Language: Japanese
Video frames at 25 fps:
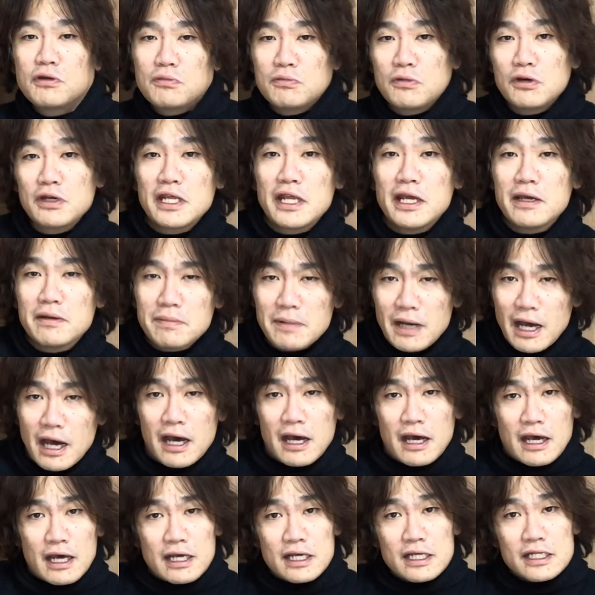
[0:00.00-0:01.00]
もいれば
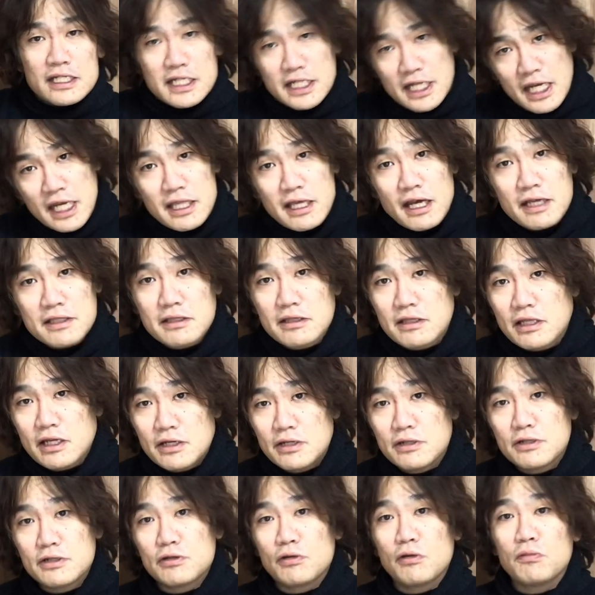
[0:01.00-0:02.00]
きだってい
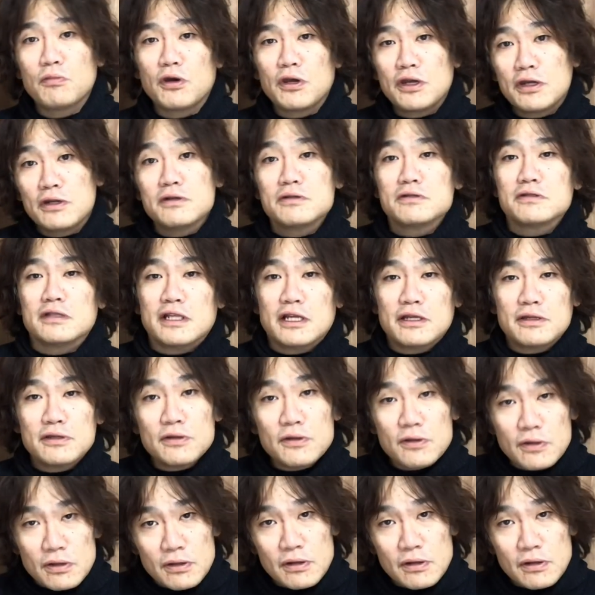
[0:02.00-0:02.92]
う人もいるんですよ。